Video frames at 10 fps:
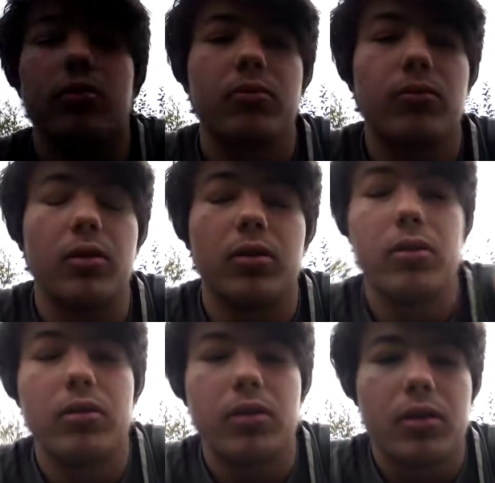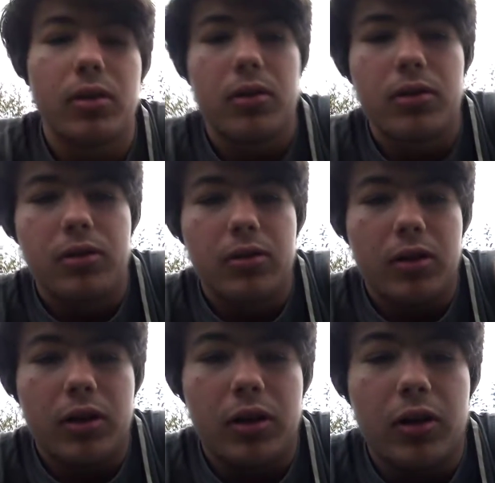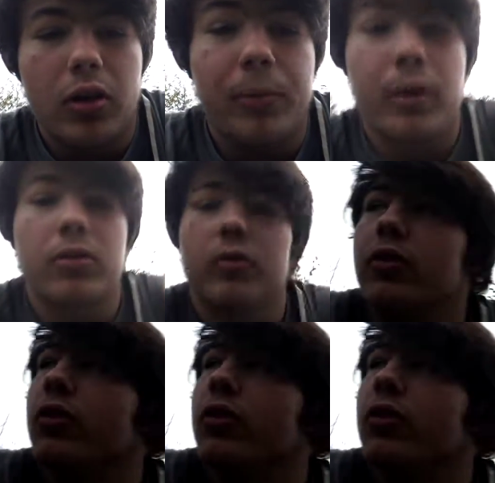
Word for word: voilà. En parlant de ça,